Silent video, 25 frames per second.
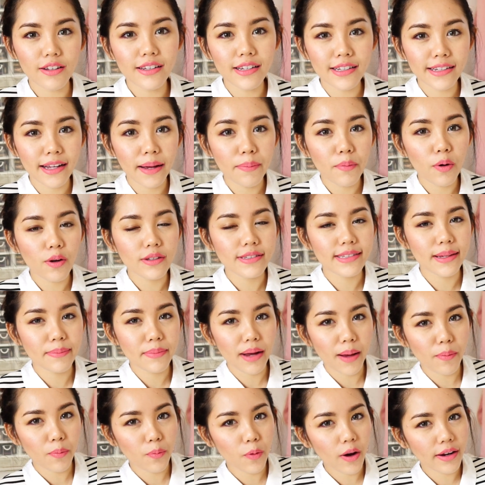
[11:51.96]
ก็คือทั้งหมดสำ
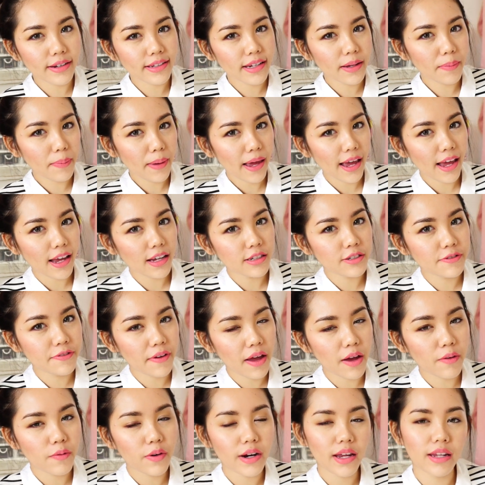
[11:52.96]
หรับ Wonder Peach
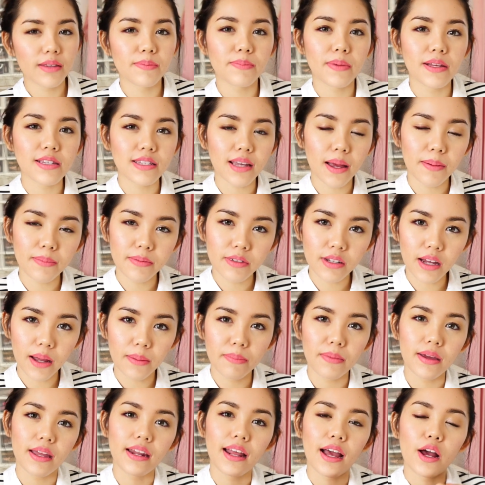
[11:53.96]
Favorite ประจำเดือน
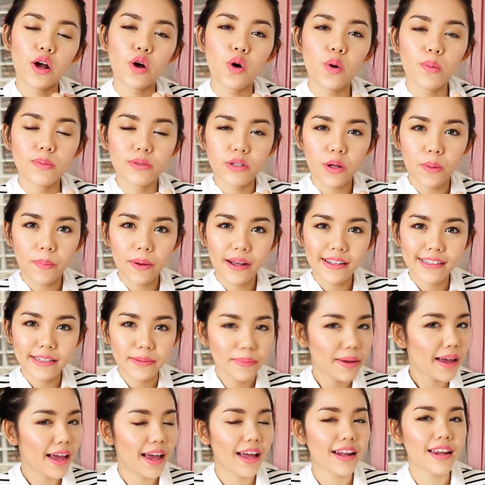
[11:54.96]
มีนาคม
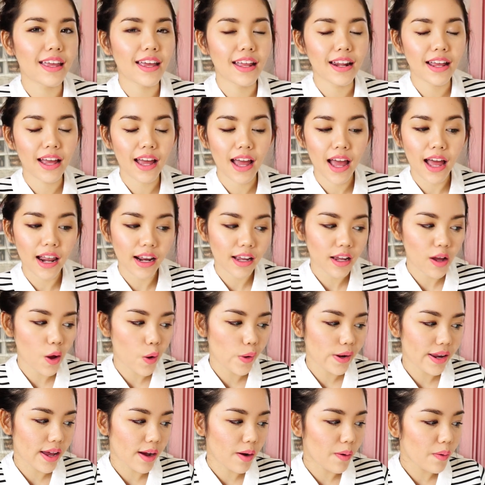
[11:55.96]
2015 นี้นะคะก็
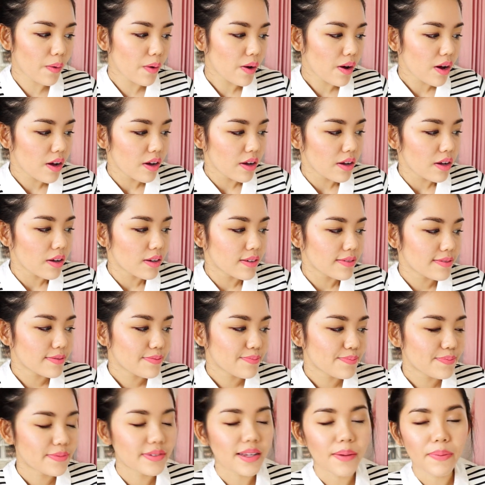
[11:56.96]
เดี๋ยว
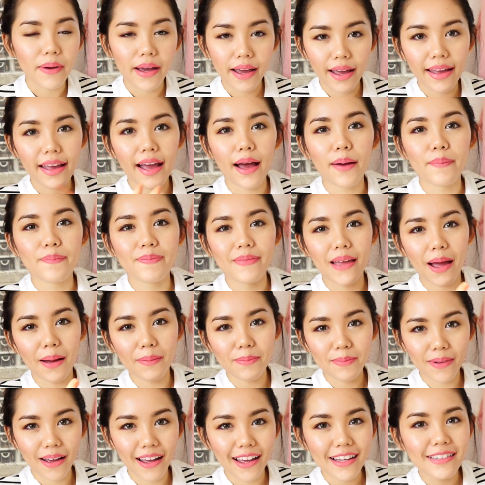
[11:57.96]
จะพยายาม
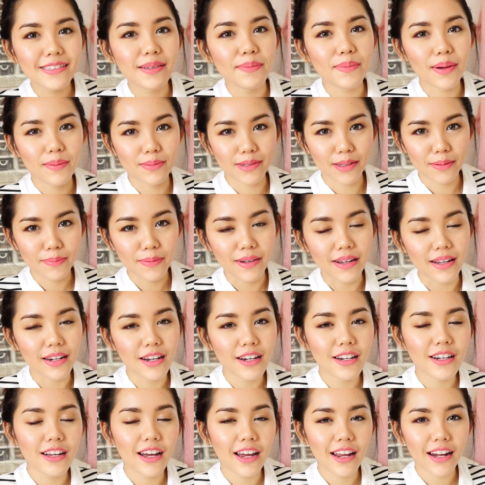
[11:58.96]
ทำให้สม่ำเสมอ
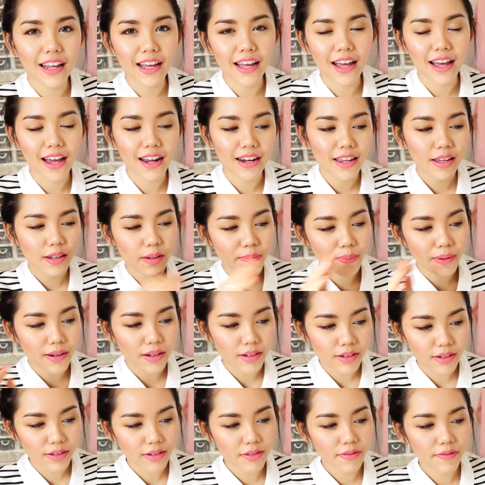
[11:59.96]
เรื่อยๆนะคะอันนี้ก็เป็น
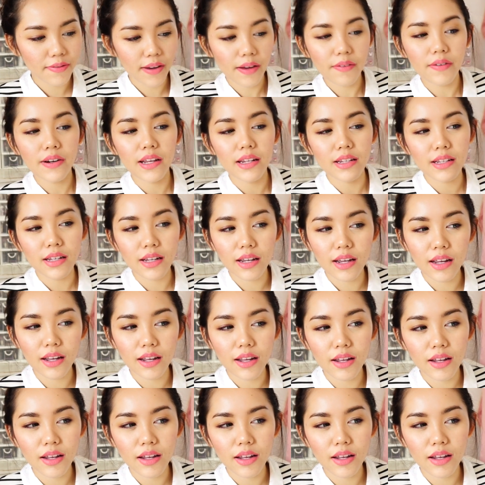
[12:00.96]
Favorite ที่